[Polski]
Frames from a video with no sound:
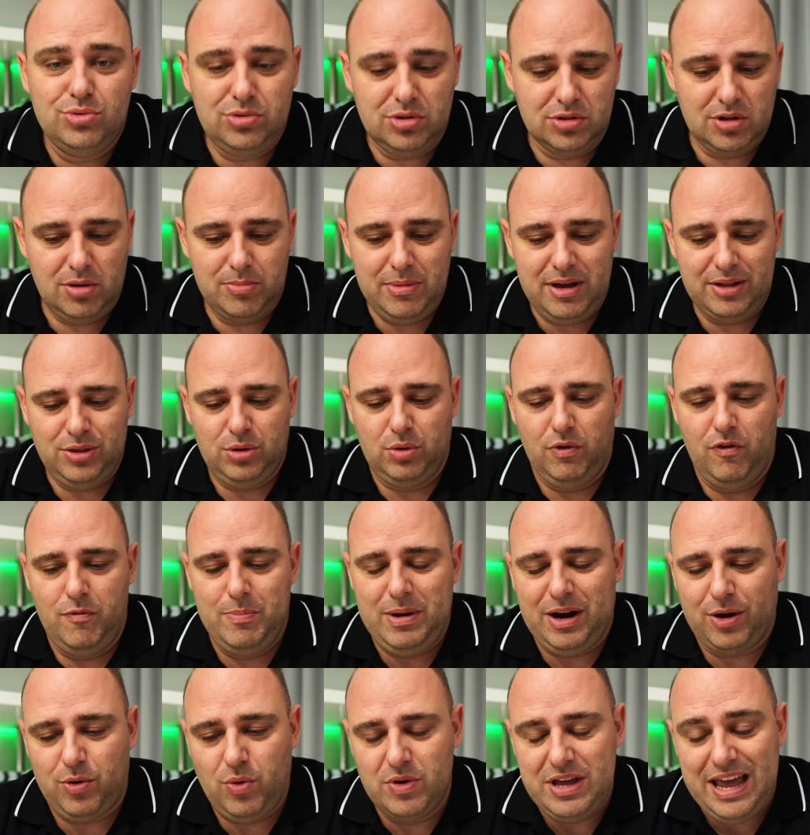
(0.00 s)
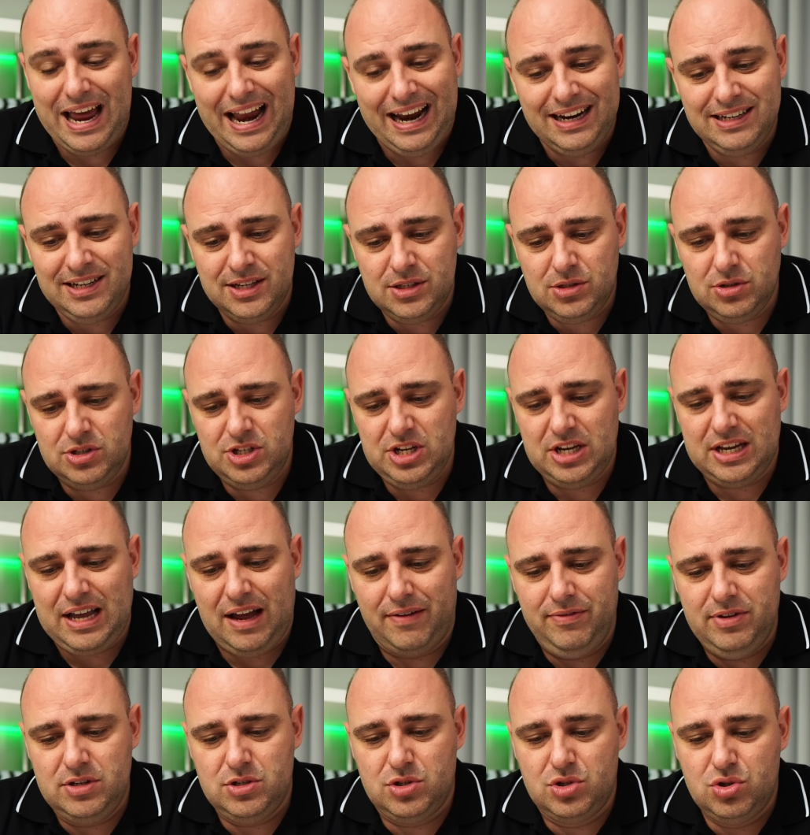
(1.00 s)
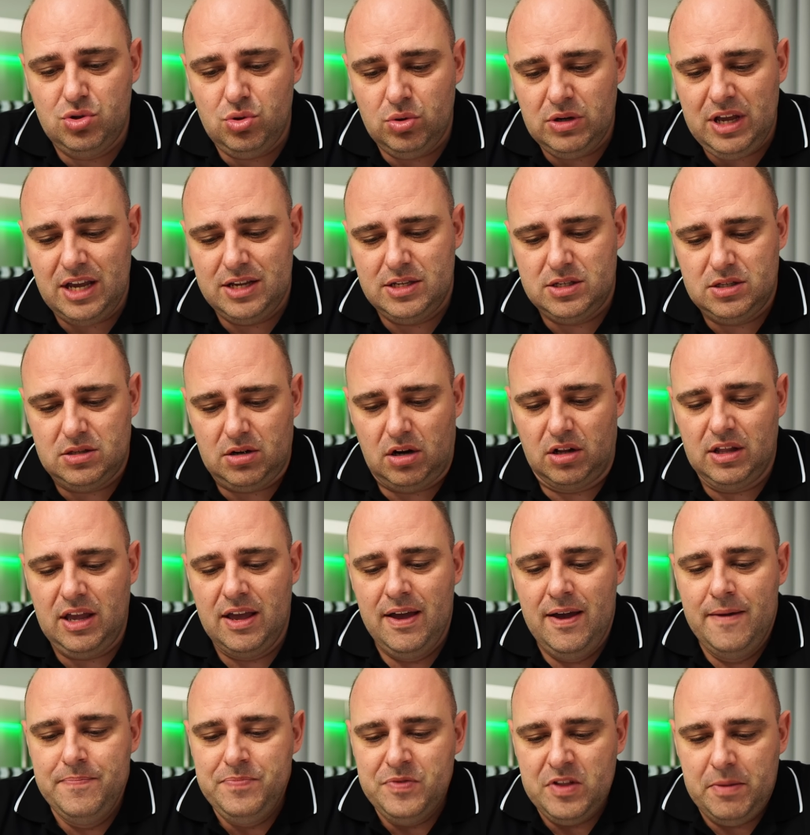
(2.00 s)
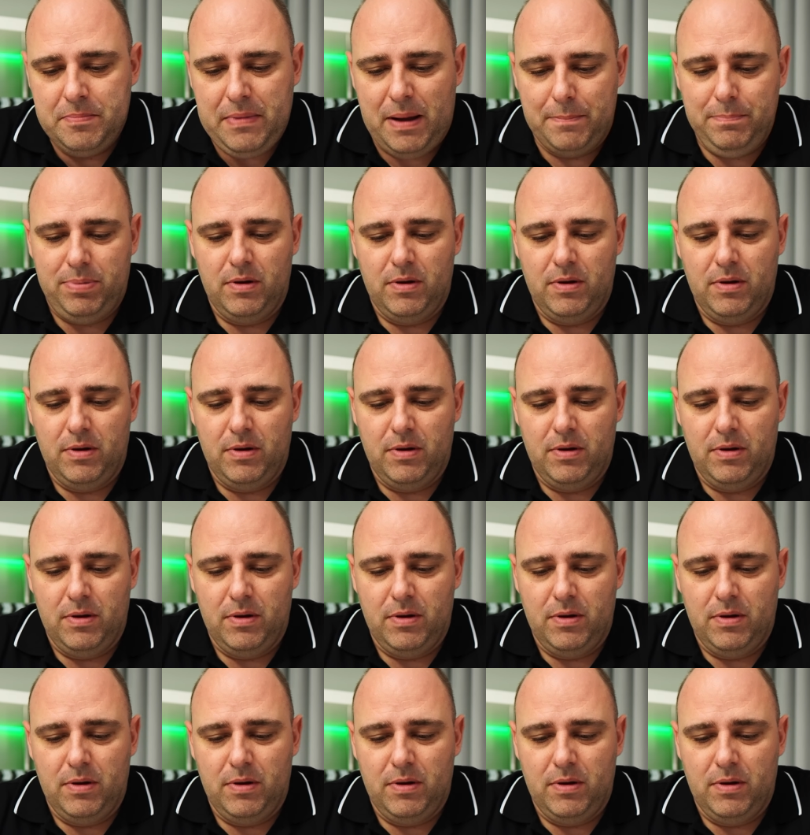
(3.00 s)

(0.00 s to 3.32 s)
Nm brakuje, ale co ciekawe, z drugiej strony mam